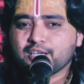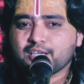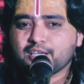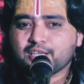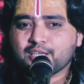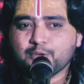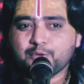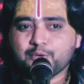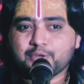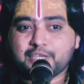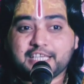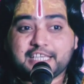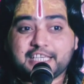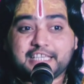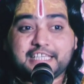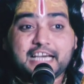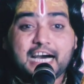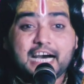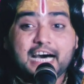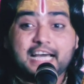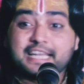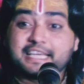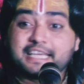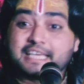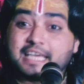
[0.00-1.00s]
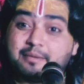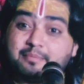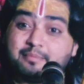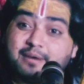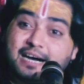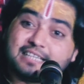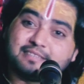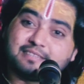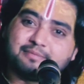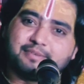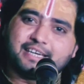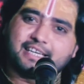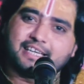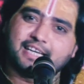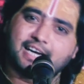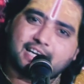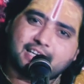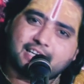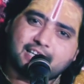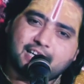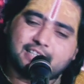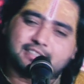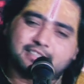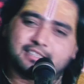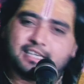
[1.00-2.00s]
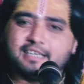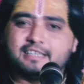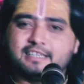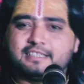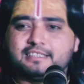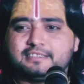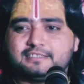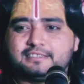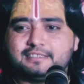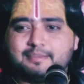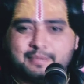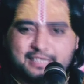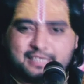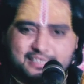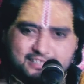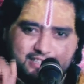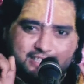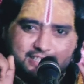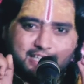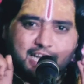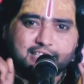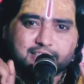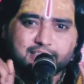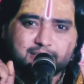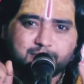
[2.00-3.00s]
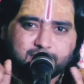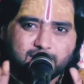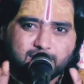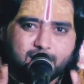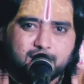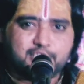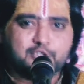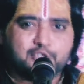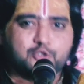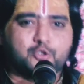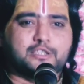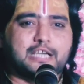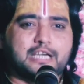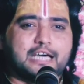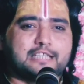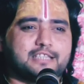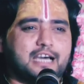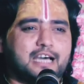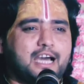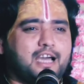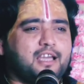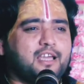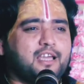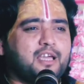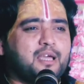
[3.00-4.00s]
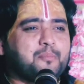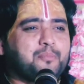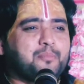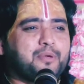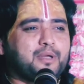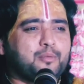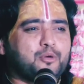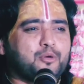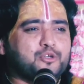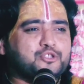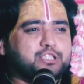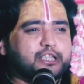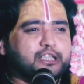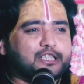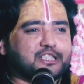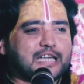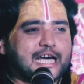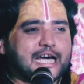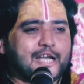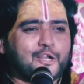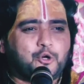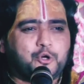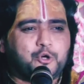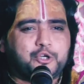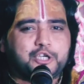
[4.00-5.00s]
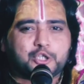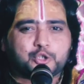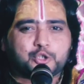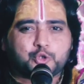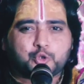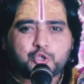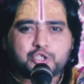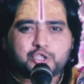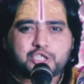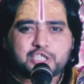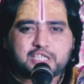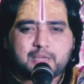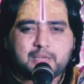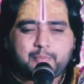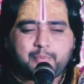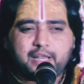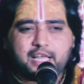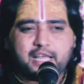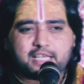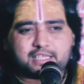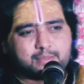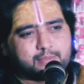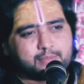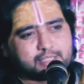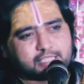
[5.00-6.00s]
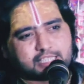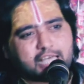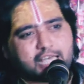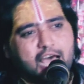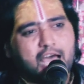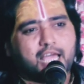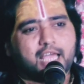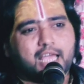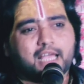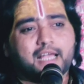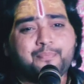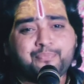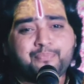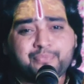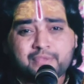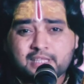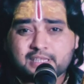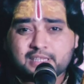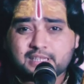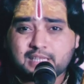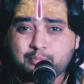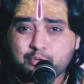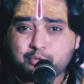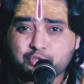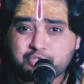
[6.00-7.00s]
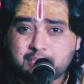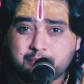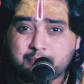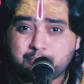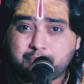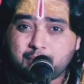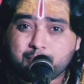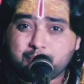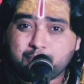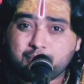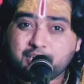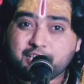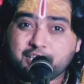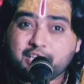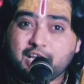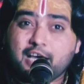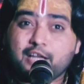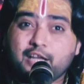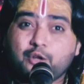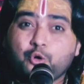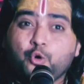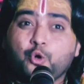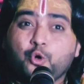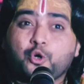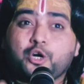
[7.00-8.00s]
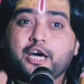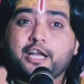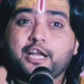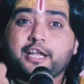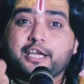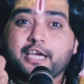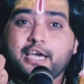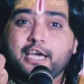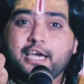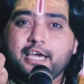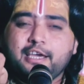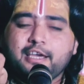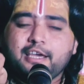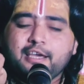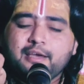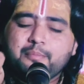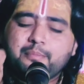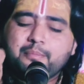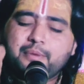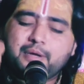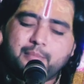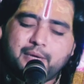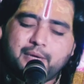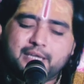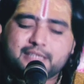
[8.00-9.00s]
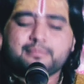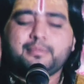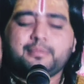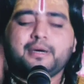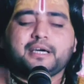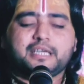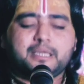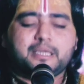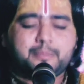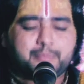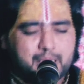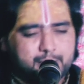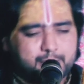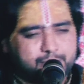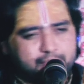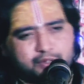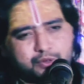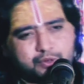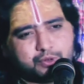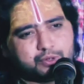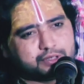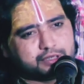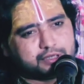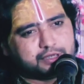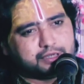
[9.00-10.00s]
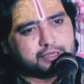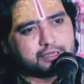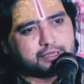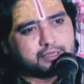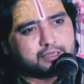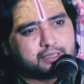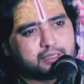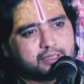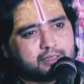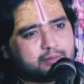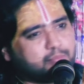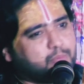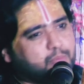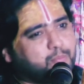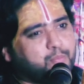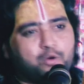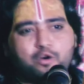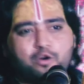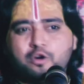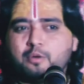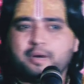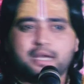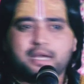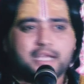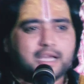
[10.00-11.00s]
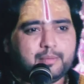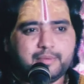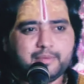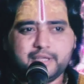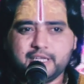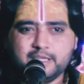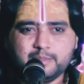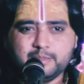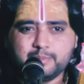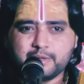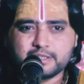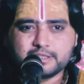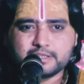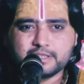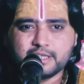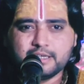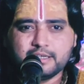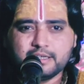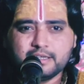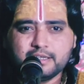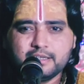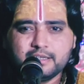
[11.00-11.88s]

क्योंकि ज्ञान के बाद वैराग्य आता है जब व्यक्ति आत्मज्ञानी हो जाता है फिर वो संसार को एक तुच्छ सपना समझता है तब उसे ब्रह्म ज्ञान होकर के परमात्मा की प्राप्ति होती है वो मोह माया में नहीं पड़ता